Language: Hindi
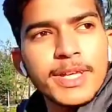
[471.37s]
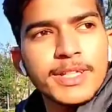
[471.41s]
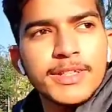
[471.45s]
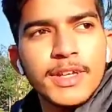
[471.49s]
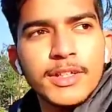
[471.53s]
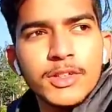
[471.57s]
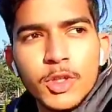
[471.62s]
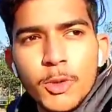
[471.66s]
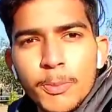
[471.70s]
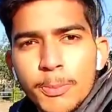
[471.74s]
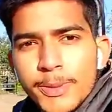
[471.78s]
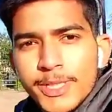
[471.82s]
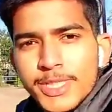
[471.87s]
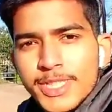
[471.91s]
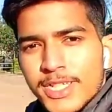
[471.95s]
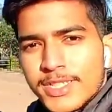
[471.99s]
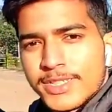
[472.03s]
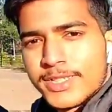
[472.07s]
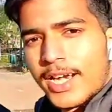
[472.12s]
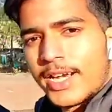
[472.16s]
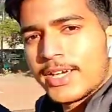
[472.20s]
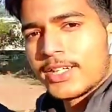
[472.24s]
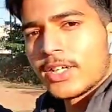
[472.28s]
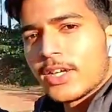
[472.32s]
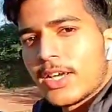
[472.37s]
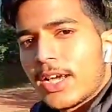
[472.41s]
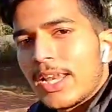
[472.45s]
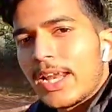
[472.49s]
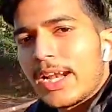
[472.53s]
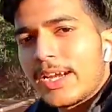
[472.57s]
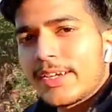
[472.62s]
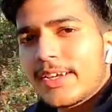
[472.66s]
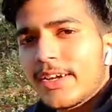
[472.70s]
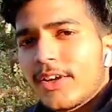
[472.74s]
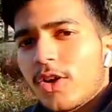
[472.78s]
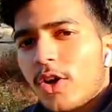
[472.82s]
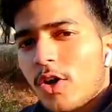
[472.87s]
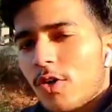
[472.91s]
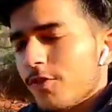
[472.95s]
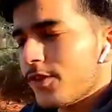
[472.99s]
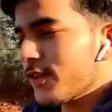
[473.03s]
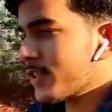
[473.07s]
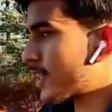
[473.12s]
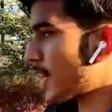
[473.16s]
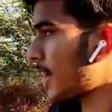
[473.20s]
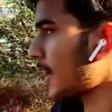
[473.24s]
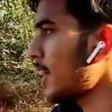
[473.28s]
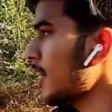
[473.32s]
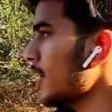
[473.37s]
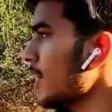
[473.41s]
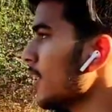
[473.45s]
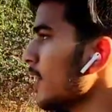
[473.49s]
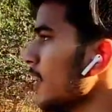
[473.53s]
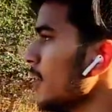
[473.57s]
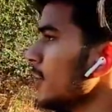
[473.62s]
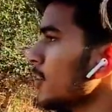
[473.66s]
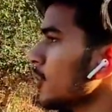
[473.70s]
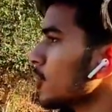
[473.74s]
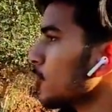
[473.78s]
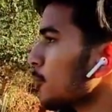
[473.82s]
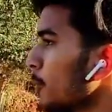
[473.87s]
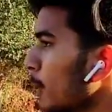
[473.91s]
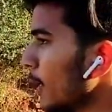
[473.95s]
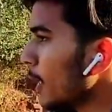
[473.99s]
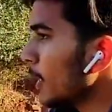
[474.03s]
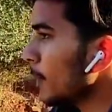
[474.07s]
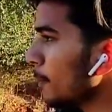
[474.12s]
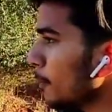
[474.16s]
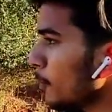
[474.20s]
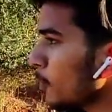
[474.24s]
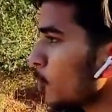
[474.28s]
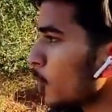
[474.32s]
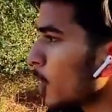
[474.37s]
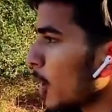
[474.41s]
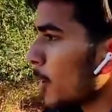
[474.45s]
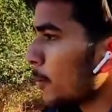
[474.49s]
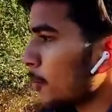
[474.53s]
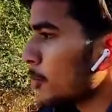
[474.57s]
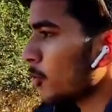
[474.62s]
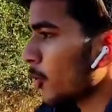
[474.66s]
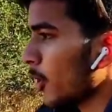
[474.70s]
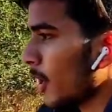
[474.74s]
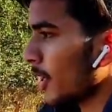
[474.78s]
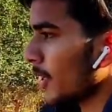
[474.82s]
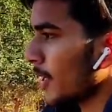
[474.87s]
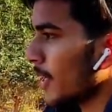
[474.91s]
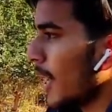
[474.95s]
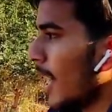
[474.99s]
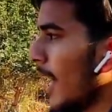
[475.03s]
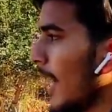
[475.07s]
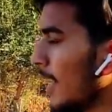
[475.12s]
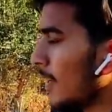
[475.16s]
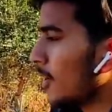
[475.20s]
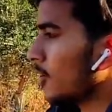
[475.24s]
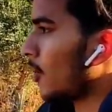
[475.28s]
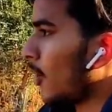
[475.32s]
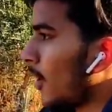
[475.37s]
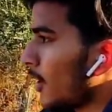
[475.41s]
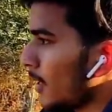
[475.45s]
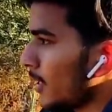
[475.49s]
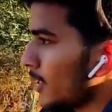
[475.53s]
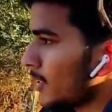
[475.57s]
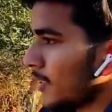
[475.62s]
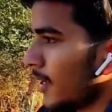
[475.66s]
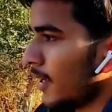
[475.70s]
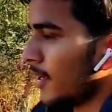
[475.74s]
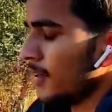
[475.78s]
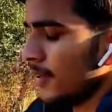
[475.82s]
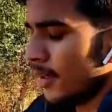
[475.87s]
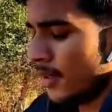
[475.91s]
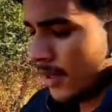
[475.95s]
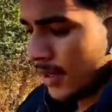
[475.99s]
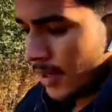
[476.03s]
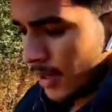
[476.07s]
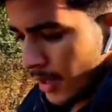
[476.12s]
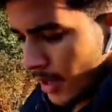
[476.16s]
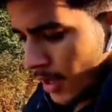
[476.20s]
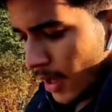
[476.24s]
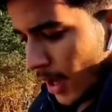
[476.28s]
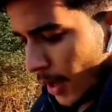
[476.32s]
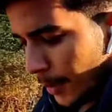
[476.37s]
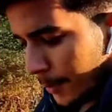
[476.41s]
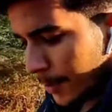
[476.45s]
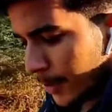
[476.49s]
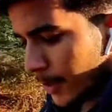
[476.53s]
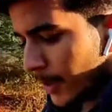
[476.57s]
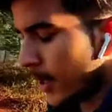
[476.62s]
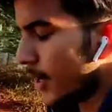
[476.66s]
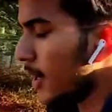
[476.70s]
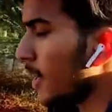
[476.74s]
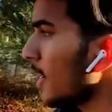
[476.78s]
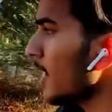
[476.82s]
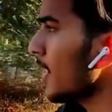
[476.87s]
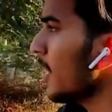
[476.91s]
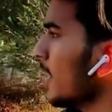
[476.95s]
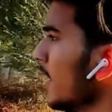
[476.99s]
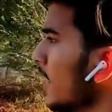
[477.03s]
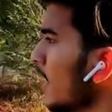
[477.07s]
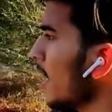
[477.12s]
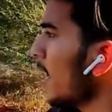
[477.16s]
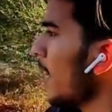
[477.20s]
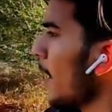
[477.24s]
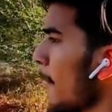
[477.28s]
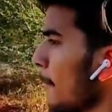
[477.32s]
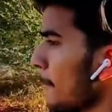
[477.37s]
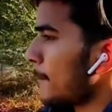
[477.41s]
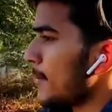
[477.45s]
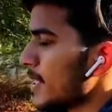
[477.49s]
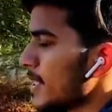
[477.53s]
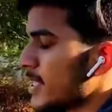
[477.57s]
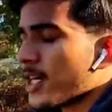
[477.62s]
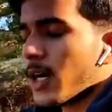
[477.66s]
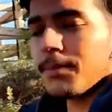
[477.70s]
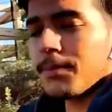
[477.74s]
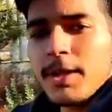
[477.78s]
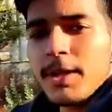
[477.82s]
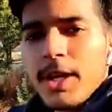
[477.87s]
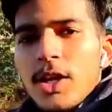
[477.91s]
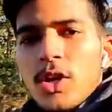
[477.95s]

सकते हो पीछे की साइड ये कलेक्ट्रेट ऑफिस है तो भाई ये पूरा का पूरा इनके हेड क्वार्टर्स हैं अब पीछे आप देख